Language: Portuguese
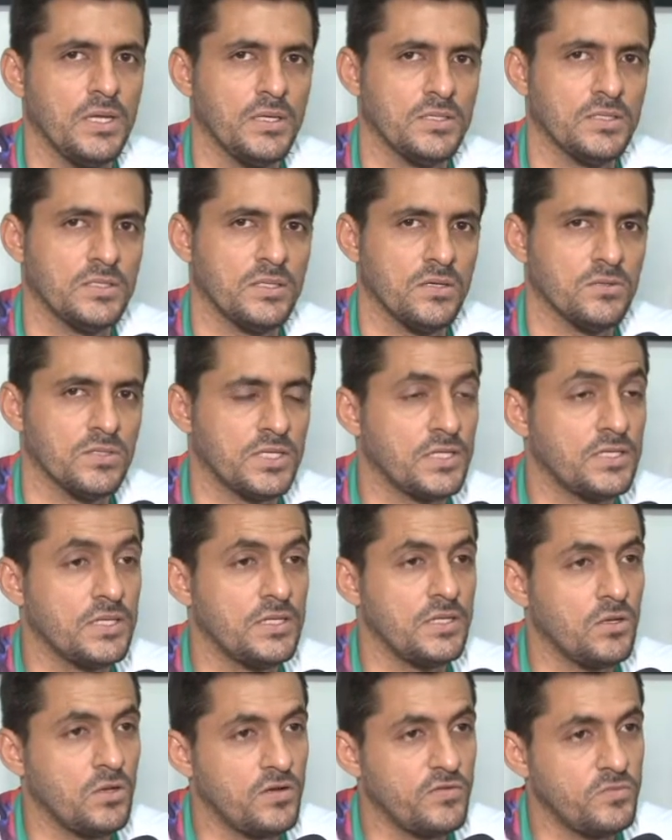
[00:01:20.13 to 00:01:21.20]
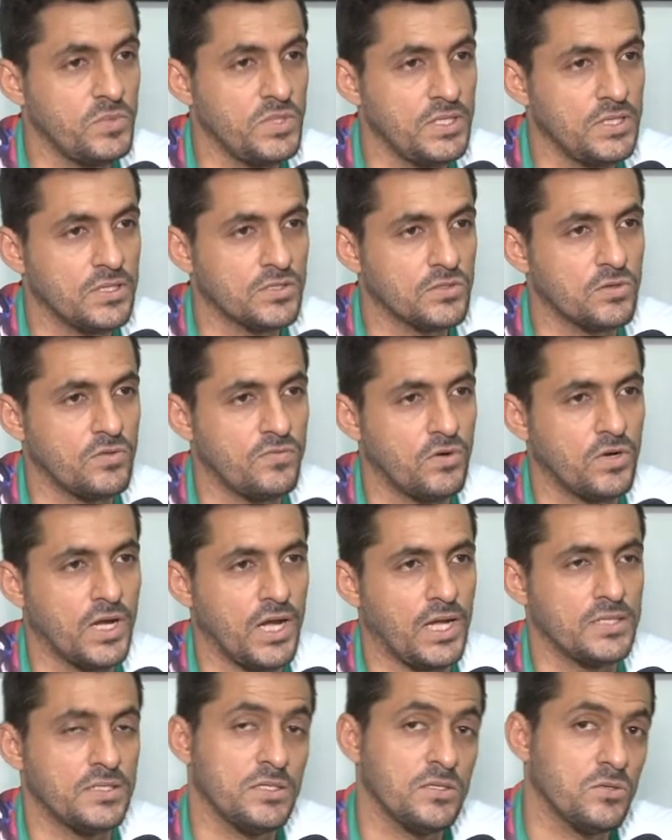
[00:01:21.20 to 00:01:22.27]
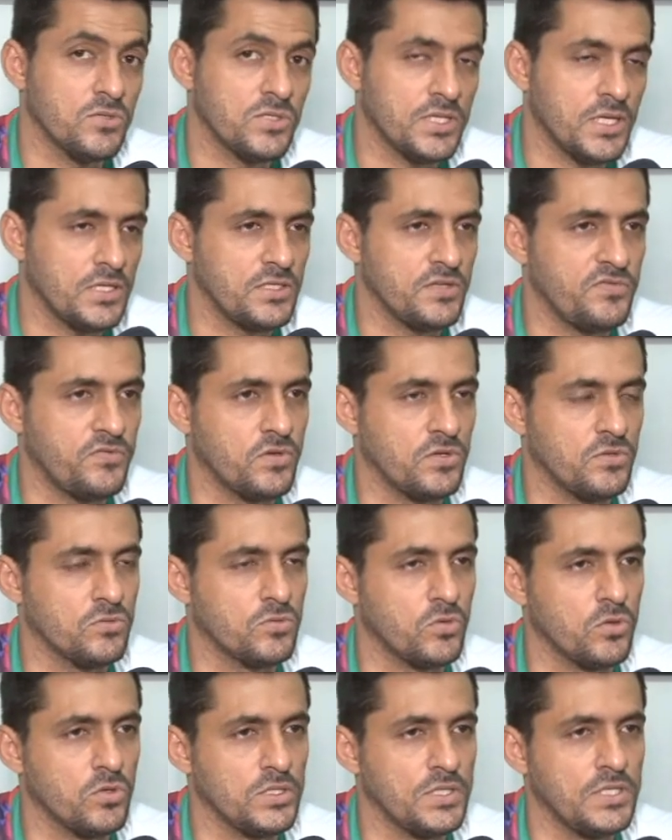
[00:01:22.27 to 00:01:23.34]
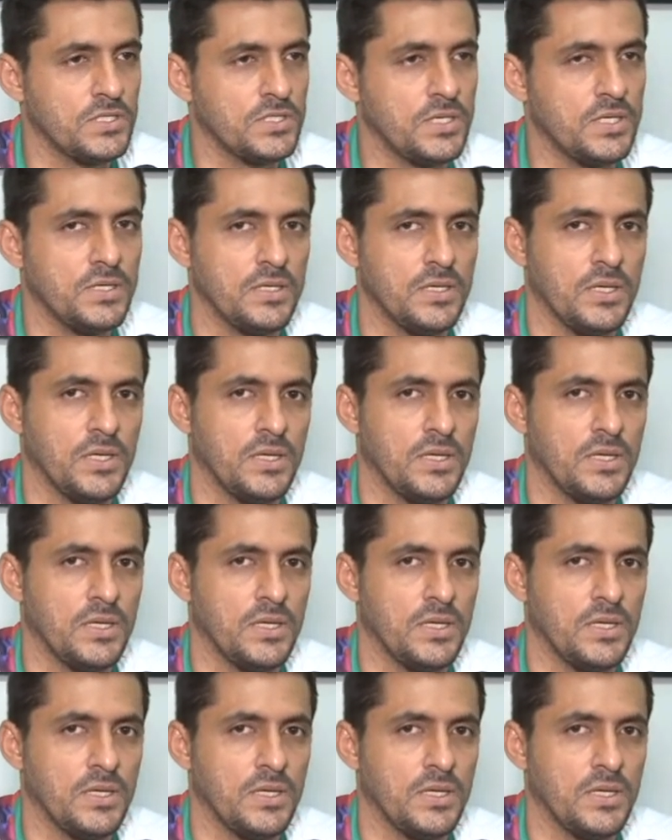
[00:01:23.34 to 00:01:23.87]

São 69 meninas convocadas, não sei se foram todas, né?